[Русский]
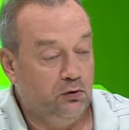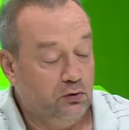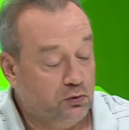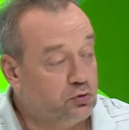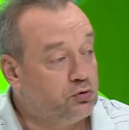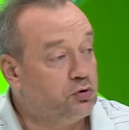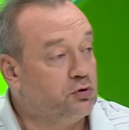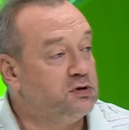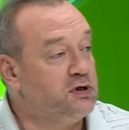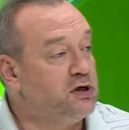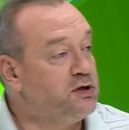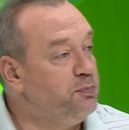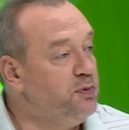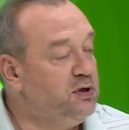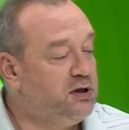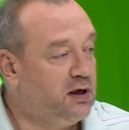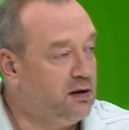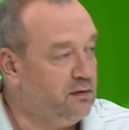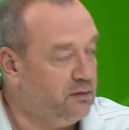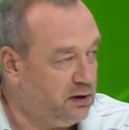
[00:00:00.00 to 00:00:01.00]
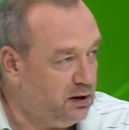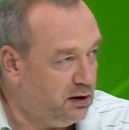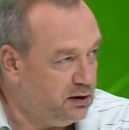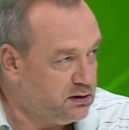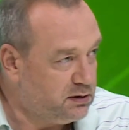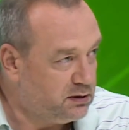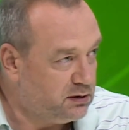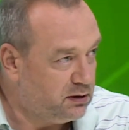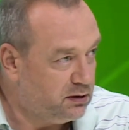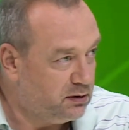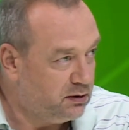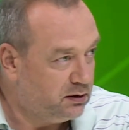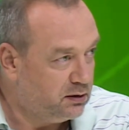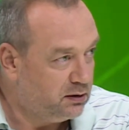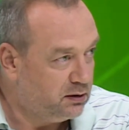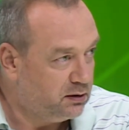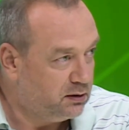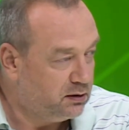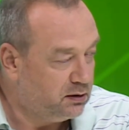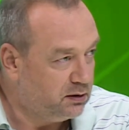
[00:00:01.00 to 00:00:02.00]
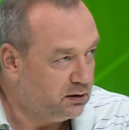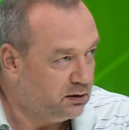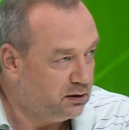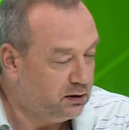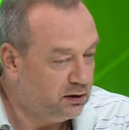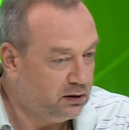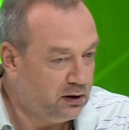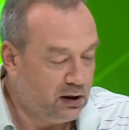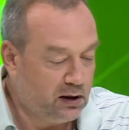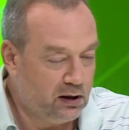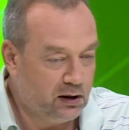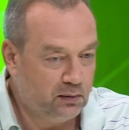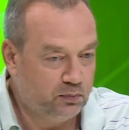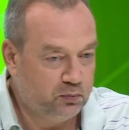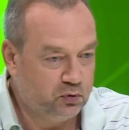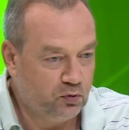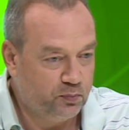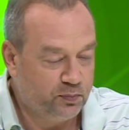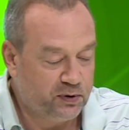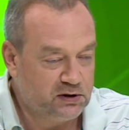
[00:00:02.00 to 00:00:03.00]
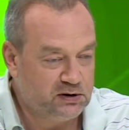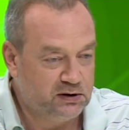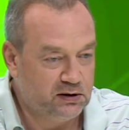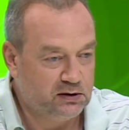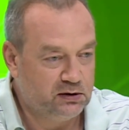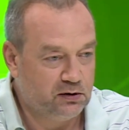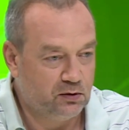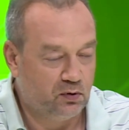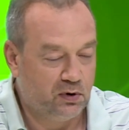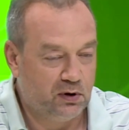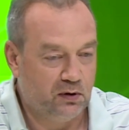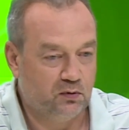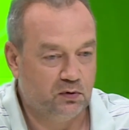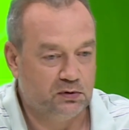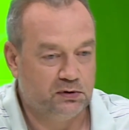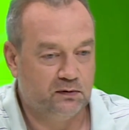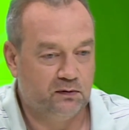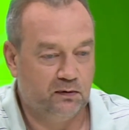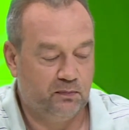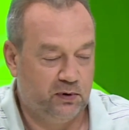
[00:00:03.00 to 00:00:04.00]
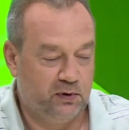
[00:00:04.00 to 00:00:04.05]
Ну что ж, значит, мы договорились. Я буду просить руководство